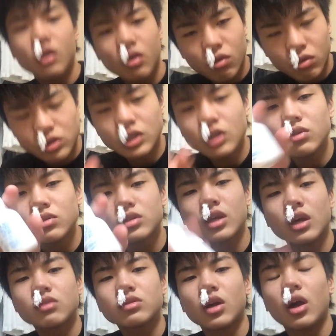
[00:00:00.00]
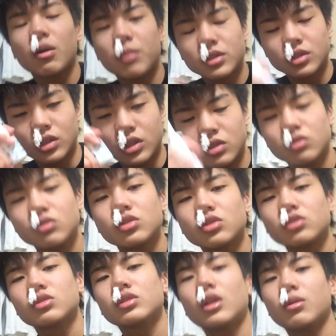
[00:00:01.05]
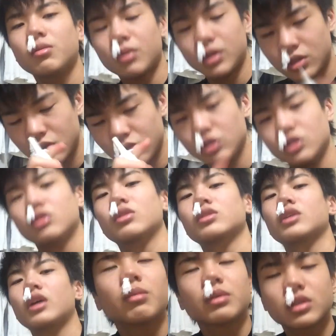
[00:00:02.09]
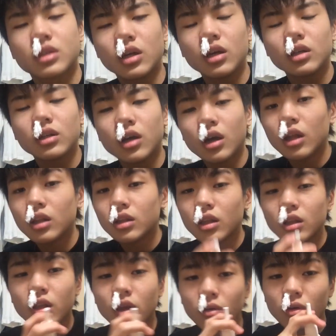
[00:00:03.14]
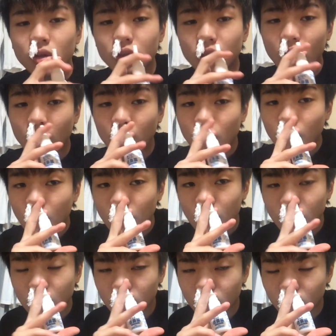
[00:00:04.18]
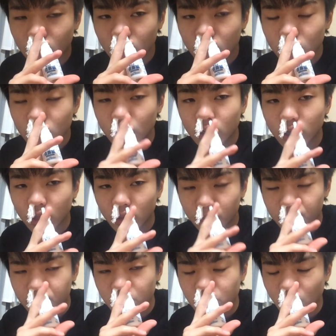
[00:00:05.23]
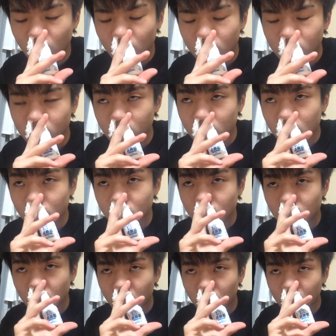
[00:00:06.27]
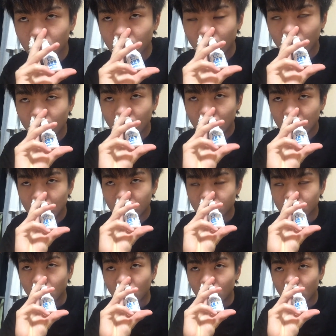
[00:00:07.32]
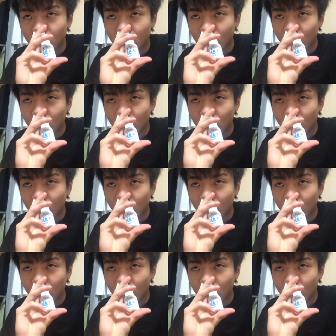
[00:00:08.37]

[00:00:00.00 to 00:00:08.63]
こちらを使う際は、まず依存症になる前に注意してください。まあ、使い方簡単で、こうやって、鼻の穴にブシャッと装着してこうやっていきますよ。